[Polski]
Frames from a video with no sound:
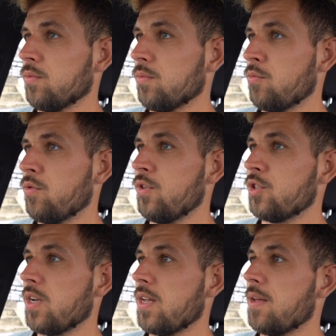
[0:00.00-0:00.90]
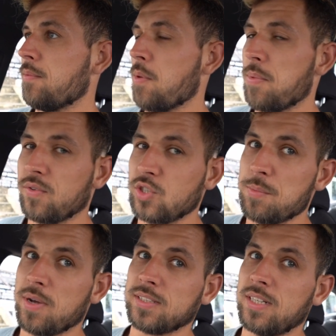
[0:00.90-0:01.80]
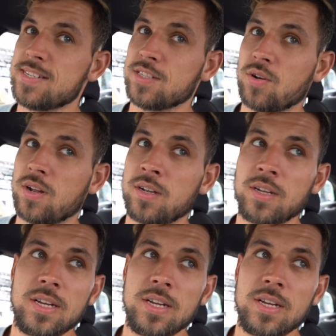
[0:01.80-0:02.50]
mówi, że po pierwsze nie ma katalizatora,